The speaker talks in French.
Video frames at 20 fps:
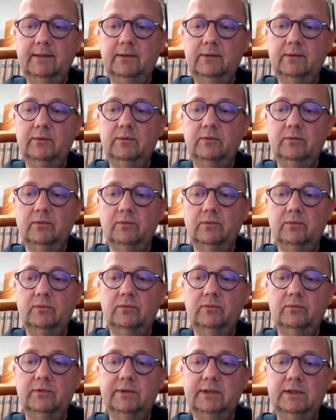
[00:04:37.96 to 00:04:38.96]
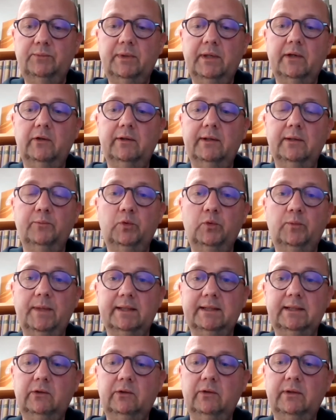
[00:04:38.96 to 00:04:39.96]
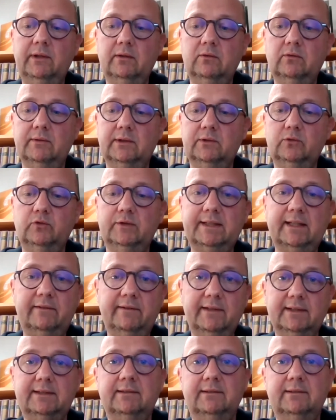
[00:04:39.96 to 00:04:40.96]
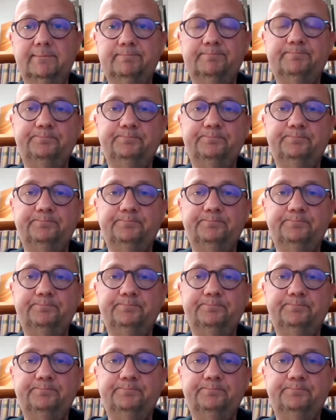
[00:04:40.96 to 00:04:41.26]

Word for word: de, de, de cette période un peu particulières qu'on a tous traversées.